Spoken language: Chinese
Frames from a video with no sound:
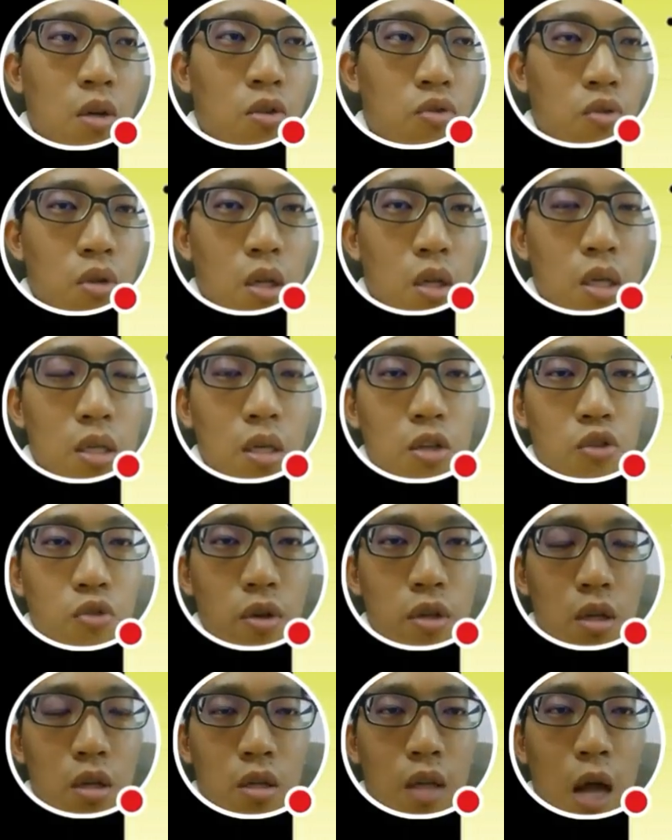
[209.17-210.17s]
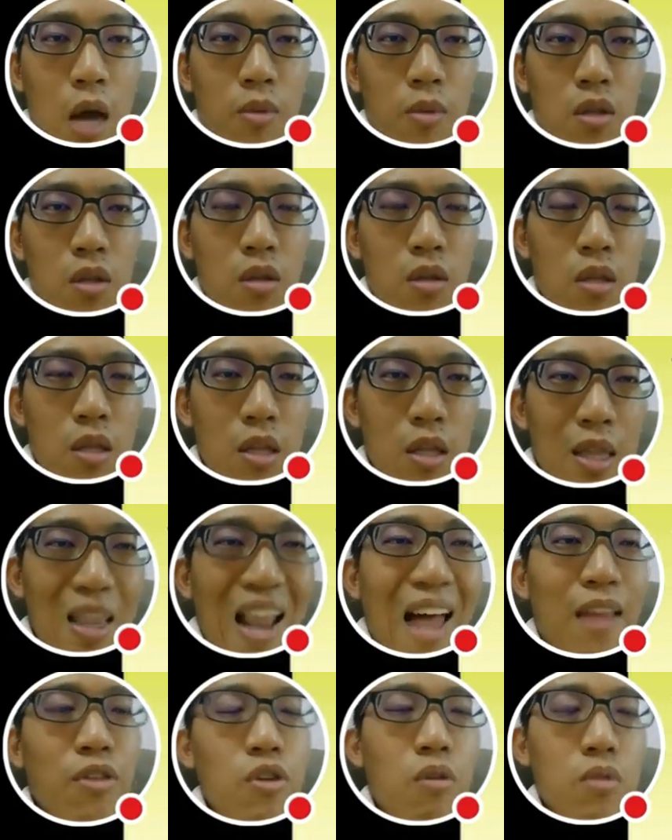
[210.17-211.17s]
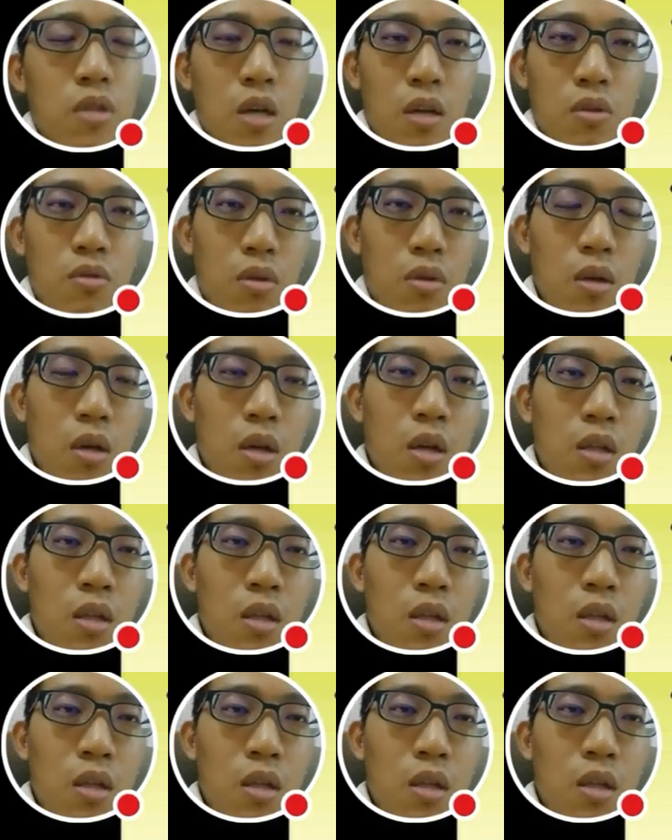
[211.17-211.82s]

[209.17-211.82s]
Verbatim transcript: 所以呢，一些学生呢，他们滥用成语。